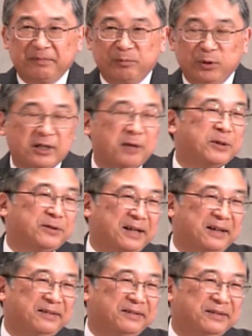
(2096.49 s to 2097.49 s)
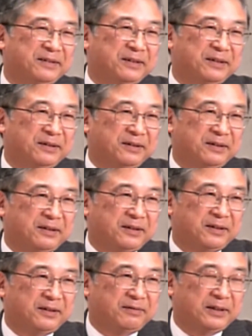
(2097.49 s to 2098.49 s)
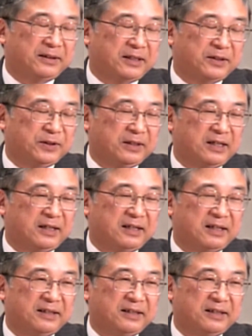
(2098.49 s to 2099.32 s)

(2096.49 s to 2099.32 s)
もう一回言いますね私が